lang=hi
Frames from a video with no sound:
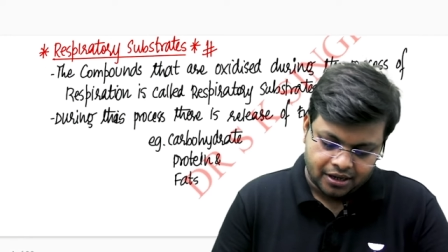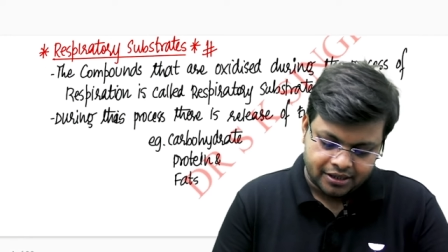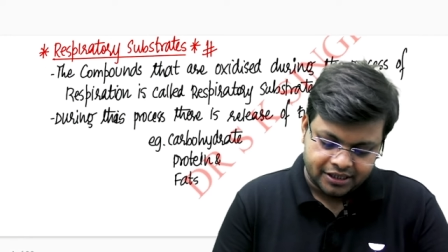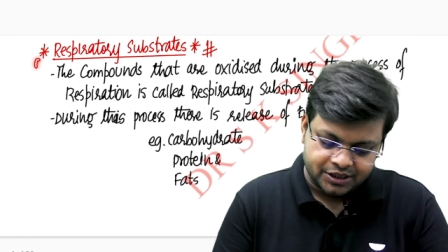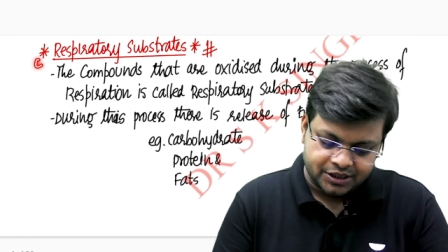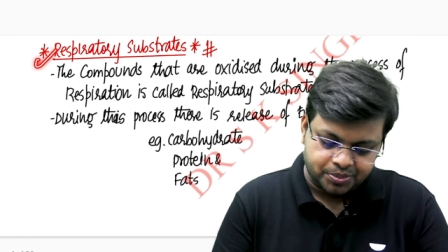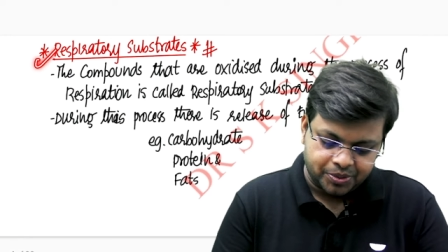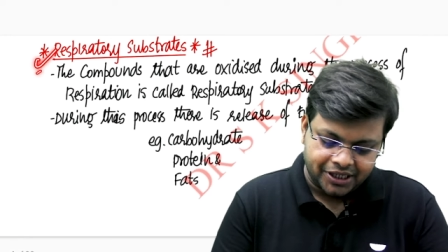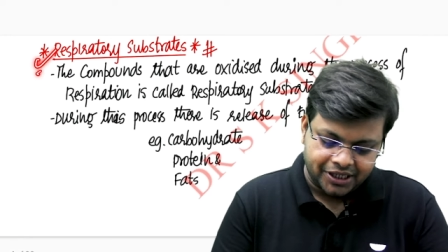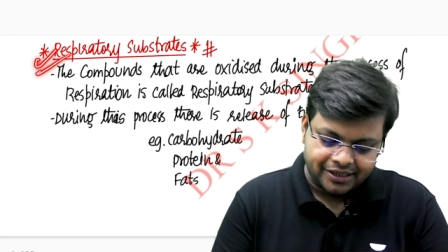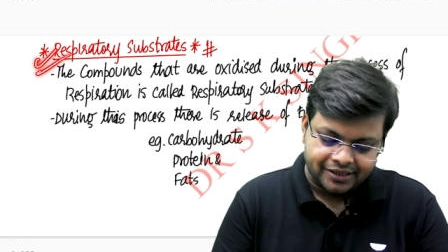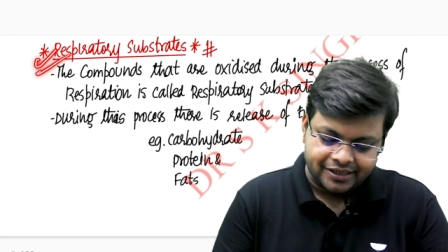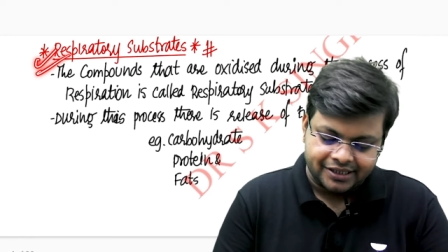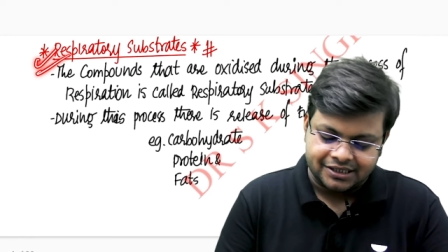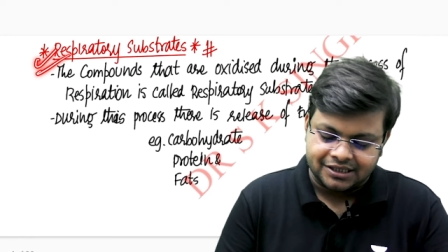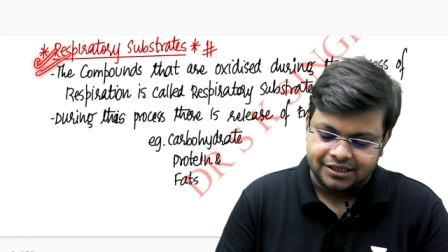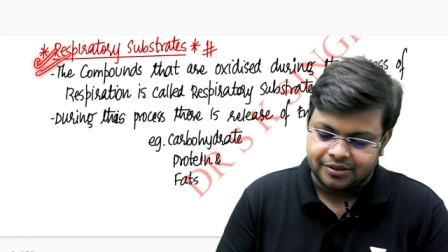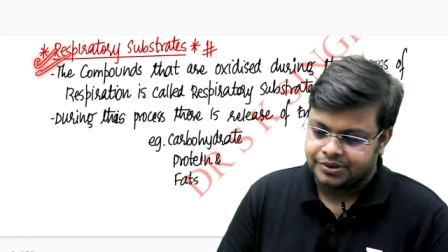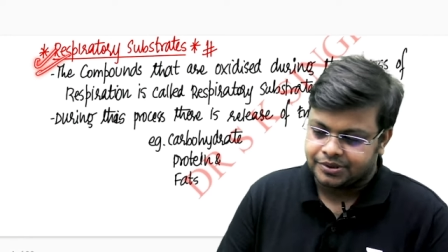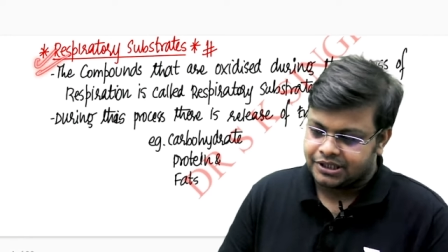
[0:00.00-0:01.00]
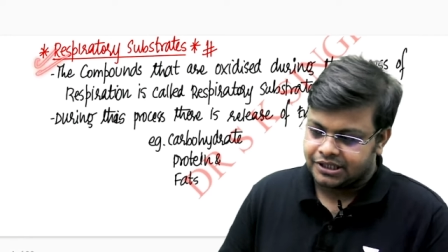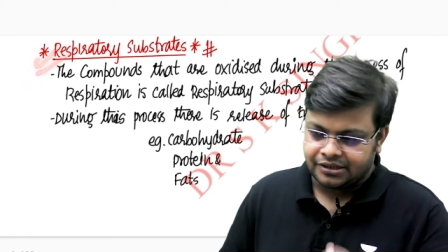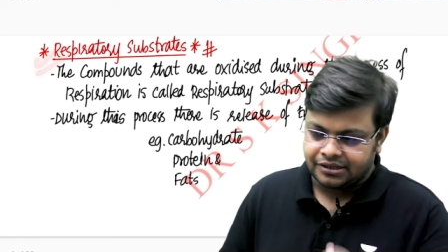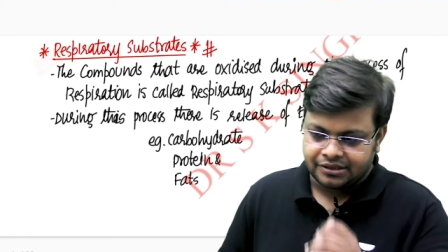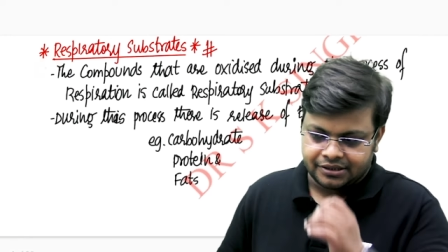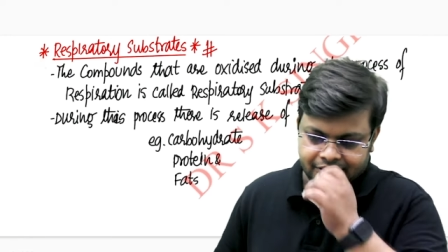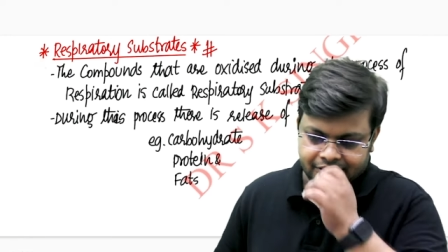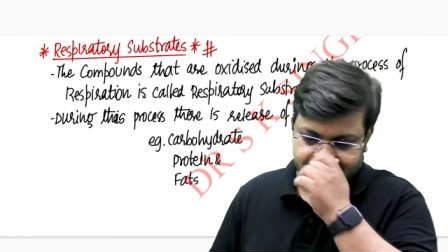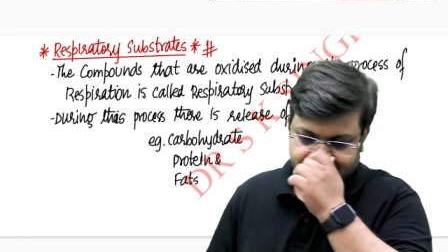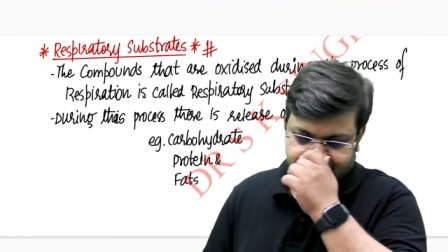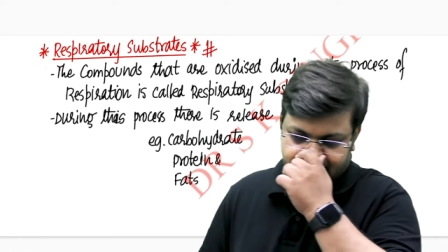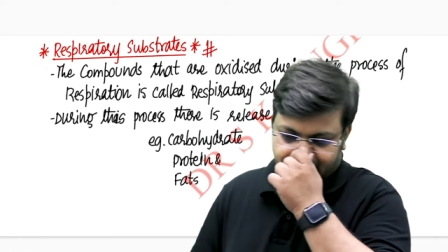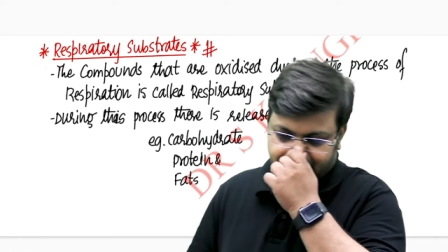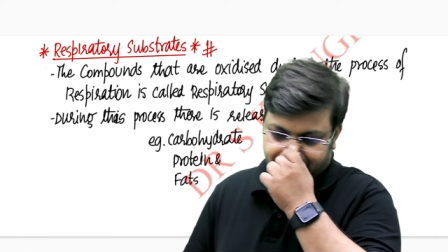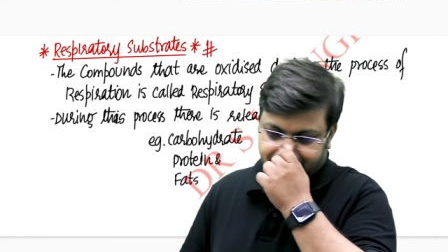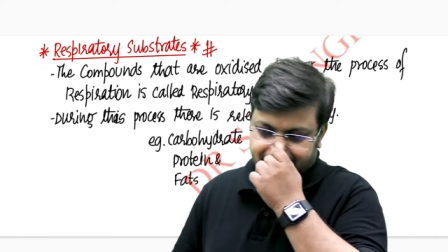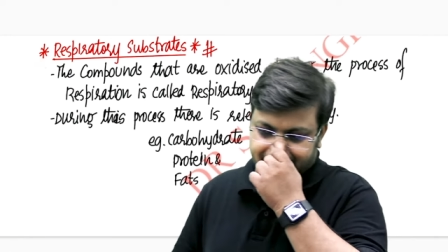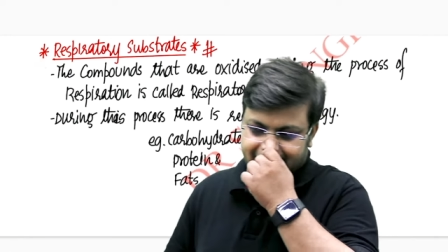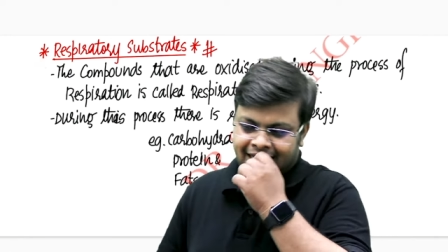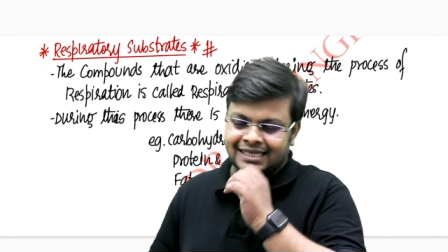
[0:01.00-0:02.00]
रेस्पिरेटरी सब्सट्रेट जैसे
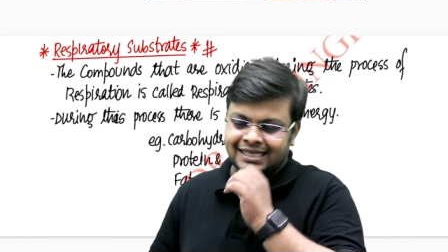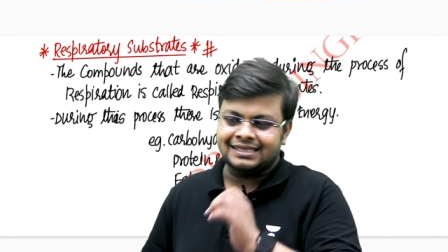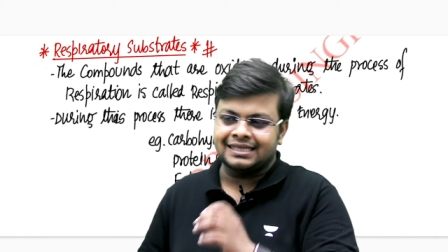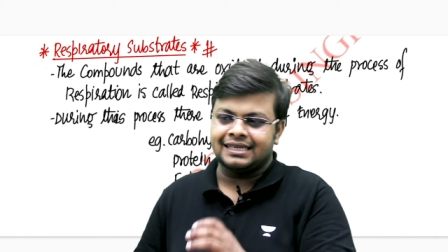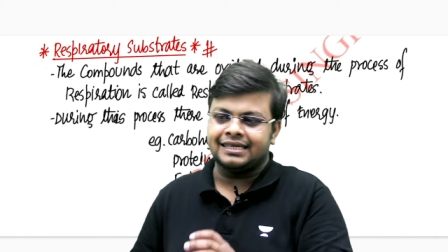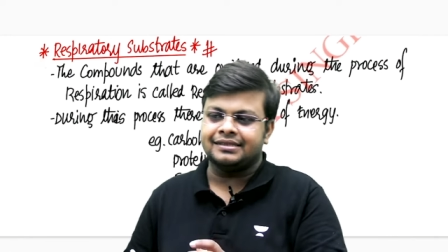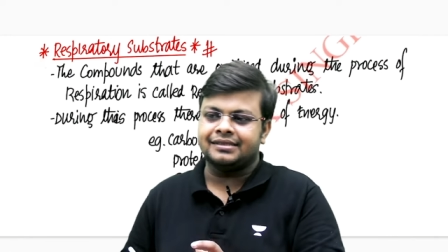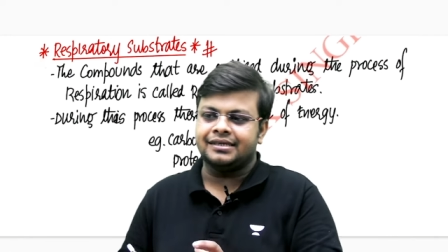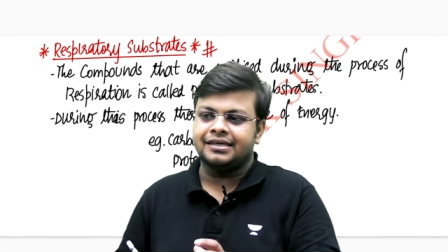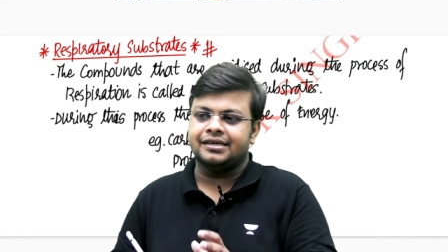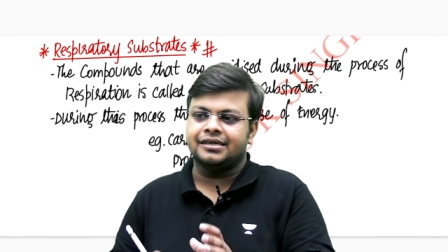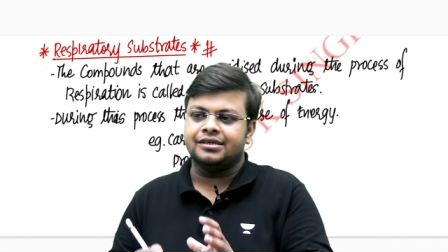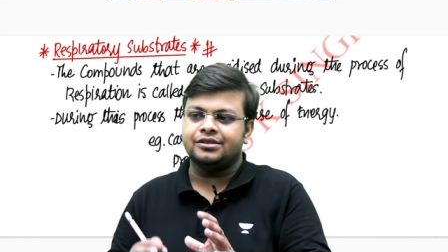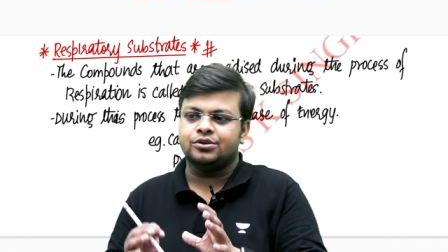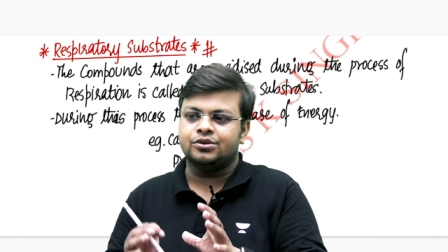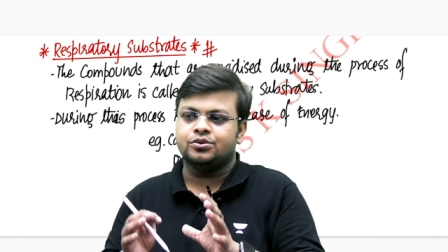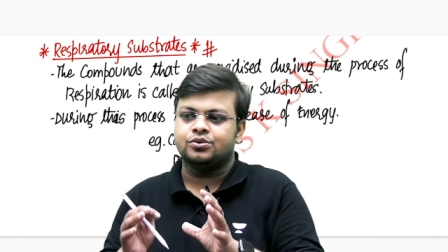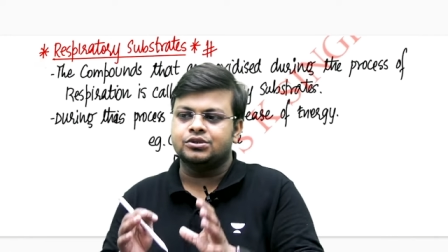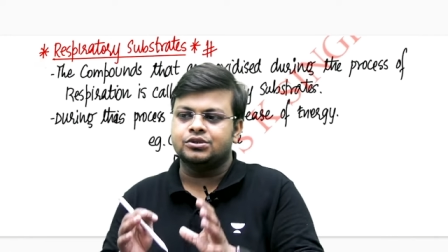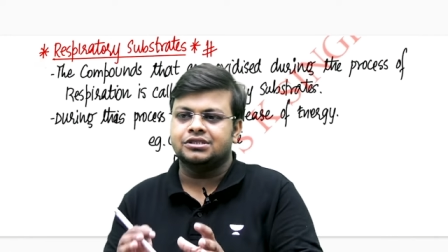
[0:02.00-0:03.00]
हम सांस लेते हैं तो